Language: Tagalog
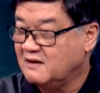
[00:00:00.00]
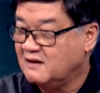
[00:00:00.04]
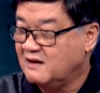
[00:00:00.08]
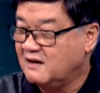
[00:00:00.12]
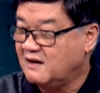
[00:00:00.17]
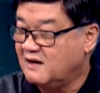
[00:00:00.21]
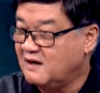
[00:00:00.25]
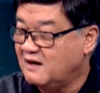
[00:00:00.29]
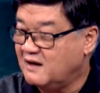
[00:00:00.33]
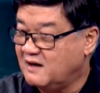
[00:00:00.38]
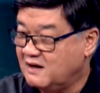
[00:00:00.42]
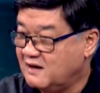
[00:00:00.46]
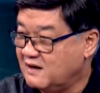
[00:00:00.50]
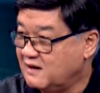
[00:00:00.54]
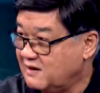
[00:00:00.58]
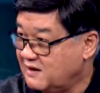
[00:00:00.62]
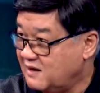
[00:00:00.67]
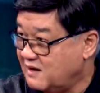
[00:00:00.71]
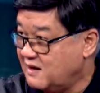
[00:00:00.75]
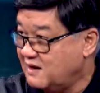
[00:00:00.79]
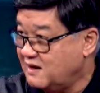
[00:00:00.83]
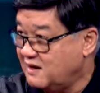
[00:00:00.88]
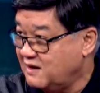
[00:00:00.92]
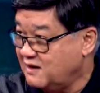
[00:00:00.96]
Uh,
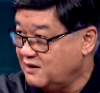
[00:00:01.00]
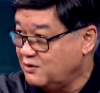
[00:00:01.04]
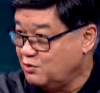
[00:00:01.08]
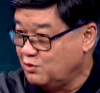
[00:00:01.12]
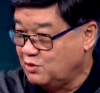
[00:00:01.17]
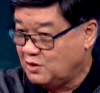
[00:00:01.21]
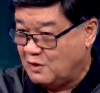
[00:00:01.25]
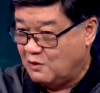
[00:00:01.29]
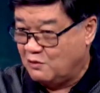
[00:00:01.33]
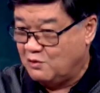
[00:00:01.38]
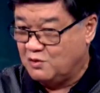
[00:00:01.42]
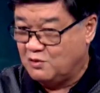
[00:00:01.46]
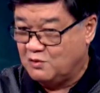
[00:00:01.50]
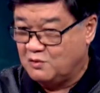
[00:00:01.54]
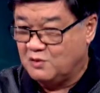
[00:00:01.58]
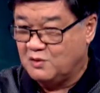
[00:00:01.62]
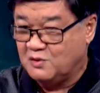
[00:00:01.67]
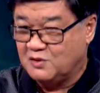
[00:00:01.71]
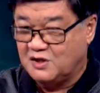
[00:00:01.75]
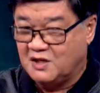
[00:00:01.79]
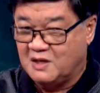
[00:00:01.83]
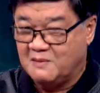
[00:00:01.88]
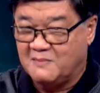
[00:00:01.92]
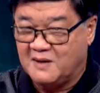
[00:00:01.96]
na yun daw
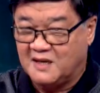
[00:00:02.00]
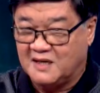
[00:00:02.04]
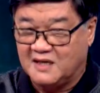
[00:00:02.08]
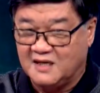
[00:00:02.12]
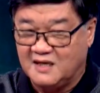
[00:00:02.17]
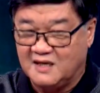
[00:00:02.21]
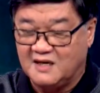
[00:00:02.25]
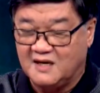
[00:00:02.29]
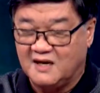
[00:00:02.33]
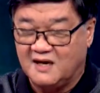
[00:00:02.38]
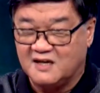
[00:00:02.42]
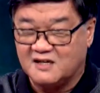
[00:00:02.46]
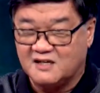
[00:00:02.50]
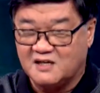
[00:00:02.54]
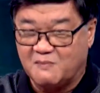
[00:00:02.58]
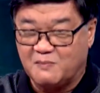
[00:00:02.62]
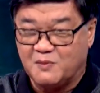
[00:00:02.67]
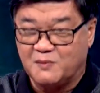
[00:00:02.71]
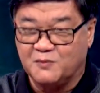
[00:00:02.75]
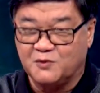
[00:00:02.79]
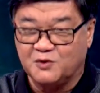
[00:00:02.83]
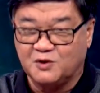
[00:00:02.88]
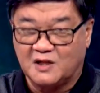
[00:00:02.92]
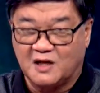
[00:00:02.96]
yung Sinamarinas na
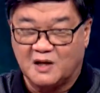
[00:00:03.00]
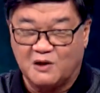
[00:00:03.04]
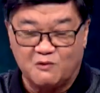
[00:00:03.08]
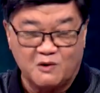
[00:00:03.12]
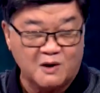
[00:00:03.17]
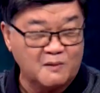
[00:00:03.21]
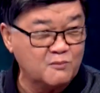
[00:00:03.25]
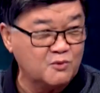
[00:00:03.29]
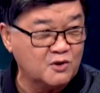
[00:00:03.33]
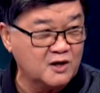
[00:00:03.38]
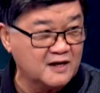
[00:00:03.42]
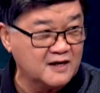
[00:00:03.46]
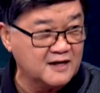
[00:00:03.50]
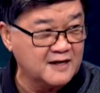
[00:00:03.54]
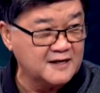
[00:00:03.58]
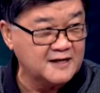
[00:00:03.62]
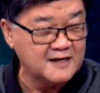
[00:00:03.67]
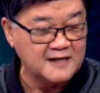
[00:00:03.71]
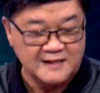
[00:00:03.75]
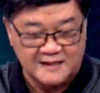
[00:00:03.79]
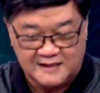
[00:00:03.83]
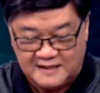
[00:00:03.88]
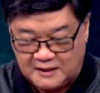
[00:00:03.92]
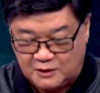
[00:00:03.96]
pumunta raw ng Mulanay.
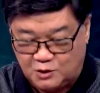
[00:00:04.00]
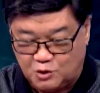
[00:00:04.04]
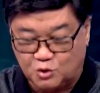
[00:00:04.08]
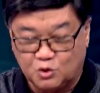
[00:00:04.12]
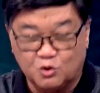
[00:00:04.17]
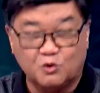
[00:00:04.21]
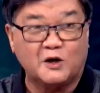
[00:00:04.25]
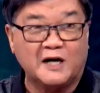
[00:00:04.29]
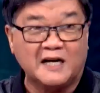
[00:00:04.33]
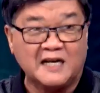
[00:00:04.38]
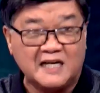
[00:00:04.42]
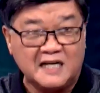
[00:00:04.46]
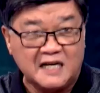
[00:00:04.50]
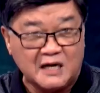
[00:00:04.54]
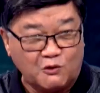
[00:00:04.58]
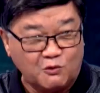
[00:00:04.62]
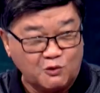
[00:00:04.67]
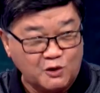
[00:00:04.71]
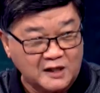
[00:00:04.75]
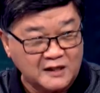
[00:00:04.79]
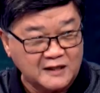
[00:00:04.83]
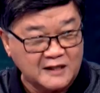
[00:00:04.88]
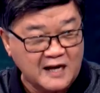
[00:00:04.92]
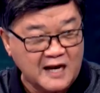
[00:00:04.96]
Hmm. Hindi totoo. Kanina ko
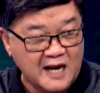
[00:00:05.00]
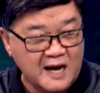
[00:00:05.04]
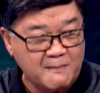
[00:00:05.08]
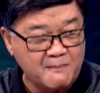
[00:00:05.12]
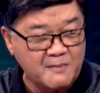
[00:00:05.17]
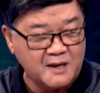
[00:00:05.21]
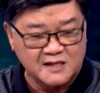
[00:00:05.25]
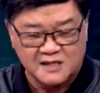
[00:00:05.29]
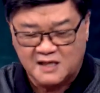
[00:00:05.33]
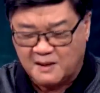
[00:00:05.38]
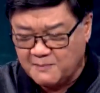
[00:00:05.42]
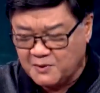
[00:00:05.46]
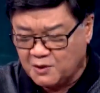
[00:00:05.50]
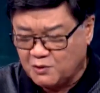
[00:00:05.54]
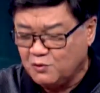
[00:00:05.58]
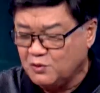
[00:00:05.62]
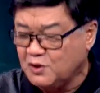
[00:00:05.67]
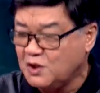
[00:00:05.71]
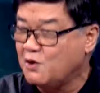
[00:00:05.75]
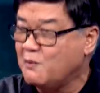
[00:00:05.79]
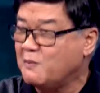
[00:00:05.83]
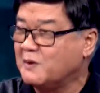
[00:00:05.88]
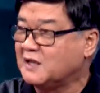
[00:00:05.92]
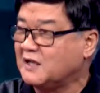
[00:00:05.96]
lang nalaman. Sabi ko,
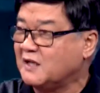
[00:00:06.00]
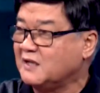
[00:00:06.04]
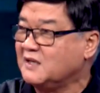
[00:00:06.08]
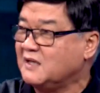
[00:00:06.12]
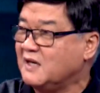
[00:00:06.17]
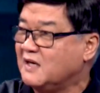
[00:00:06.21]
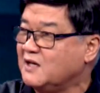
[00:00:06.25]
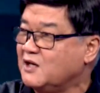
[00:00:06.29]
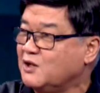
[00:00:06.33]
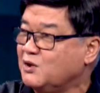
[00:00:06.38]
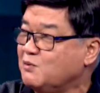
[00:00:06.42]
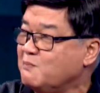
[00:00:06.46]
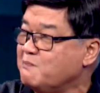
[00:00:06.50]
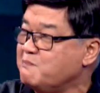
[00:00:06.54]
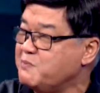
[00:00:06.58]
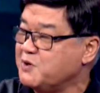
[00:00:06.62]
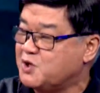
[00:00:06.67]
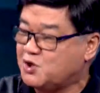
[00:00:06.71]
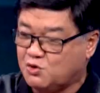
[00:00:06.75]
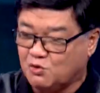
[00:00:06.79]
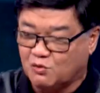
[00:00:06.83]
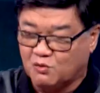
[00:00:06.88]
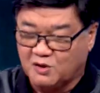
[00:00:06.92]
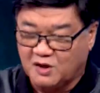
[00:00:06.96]
hindi ko patandaan itong
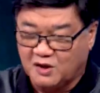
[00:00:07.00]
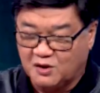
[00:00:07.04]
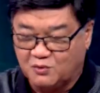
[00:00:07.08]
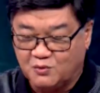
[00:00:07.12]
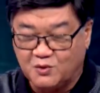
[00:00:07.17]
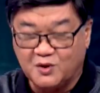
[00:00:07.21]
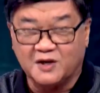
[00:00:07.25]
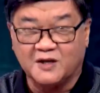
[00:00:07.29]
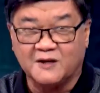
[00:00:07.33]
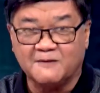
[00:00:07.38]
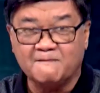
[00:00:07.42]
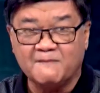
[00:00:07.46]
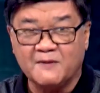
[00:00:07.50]
picture na ito eh.